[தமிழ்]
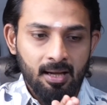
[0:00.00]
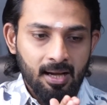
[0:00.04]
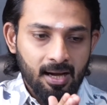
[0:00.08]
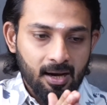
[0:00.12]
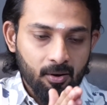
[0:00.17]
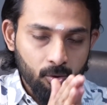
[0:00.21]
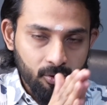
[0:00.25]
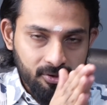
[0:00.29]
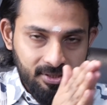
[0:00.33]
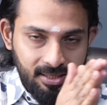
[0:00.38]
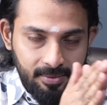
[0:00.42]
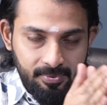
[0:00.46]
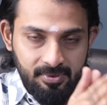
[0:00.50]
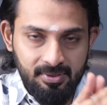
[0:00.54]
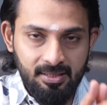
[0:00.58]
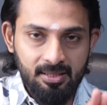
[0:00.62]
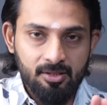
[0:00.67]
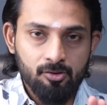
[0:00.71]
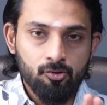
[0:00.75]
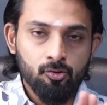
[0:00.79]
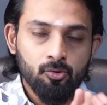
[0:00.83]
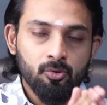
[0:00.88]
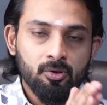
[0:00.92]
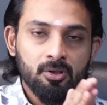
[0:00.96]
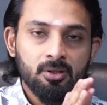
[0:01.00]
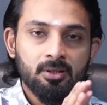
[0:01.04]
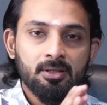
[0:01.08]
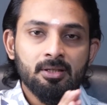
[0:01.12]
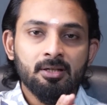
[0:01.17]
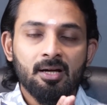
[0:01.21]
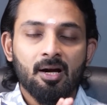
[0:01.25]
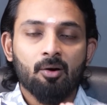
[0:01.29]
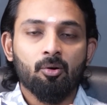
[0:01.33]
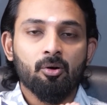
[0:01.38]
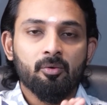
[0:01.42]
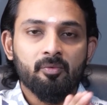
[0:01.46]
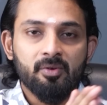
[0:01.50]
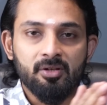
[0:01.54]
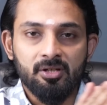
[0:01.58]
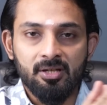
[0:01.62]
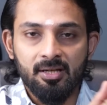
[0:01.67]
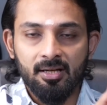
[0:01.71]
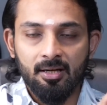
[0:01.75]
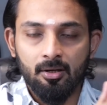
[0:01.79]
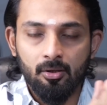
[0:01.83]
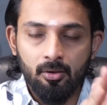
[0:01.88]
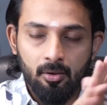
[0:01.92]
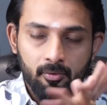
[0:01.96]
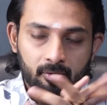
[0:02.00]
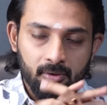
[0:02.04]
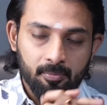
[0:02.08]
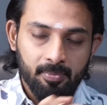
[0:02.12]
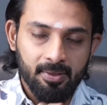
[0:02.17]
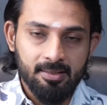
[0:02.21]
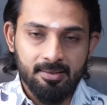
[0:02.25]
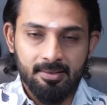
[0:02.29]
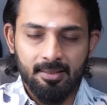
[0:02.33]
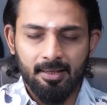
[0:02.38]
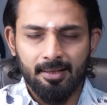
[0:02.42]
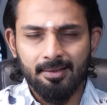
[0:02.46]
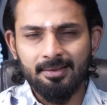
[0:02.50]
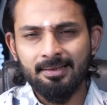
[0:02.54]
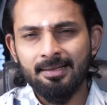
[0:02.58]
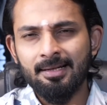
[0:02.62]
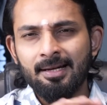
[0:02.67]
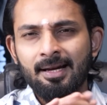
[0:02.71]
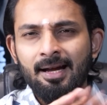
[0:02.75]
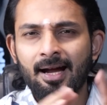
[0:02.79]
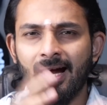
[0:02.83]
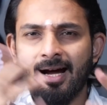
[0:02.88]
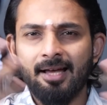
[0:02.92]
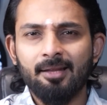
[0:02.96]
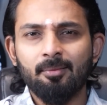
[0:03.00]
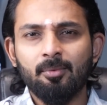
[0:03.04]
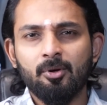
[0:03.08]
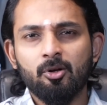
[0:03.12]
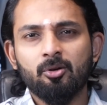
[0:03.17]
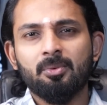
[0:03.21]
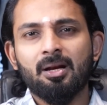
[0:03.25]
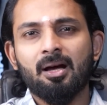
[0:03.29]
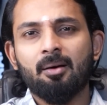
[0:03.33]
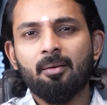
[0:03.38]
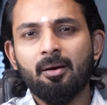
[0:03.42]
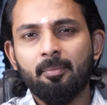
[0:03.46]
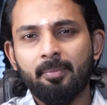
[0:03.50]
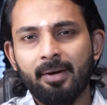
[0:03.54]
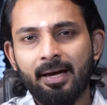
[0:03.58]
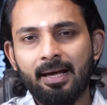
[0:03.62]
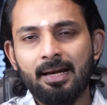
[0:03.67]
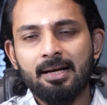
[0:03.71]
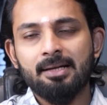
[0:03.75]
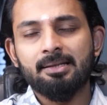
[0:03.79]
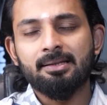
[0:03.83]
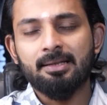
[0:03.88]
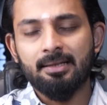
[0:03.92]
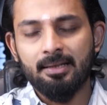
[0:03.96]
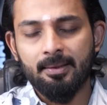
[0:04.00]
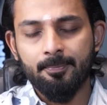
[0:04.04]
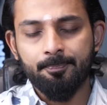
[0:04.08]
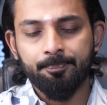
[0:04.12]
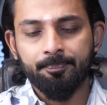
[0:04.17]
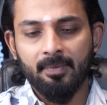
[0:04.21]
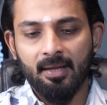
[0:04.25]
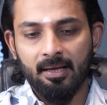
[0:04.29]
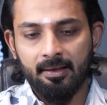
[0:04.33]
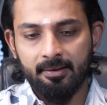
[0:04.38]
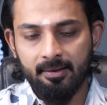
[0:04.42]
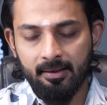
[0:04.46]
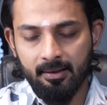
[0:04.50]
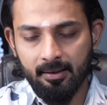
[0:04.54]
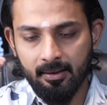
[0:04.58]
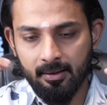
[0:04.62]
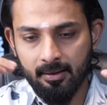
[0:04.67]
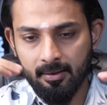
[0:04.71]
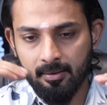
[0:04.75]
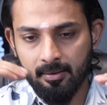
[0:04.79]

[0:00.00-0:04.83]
அவ்வளோ சப்ஸ்டன்ஸும் இருக்குது அவ்வளோ விஷயங்களும் அவர் பேசுகிறாரு அது மட்டும் இல்லாமல் மேலிடத்தில் இந்த